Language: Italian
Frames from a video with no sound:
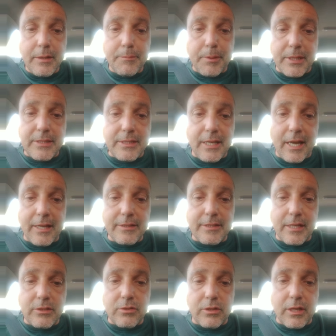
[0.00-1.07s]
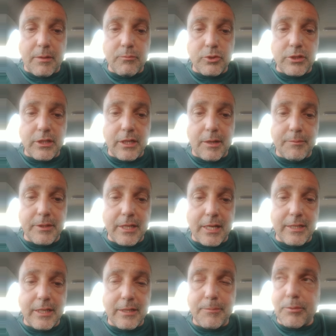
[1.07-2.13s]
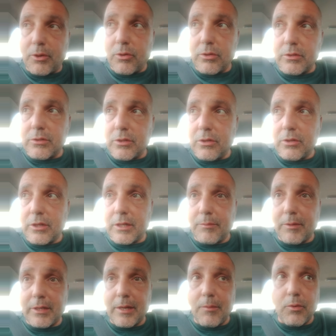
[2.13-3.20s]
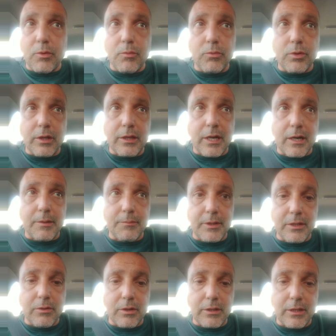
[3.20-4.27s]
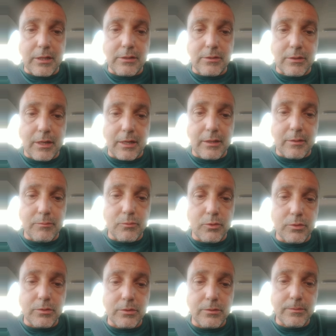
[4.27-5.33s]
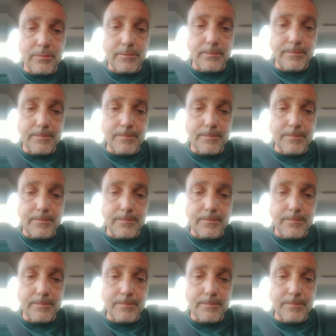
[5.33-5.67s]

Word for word: Pazienza, giochiamoci la medaglia di bronzo, rimaniamo comunque tra le migliori nazionali al mondo.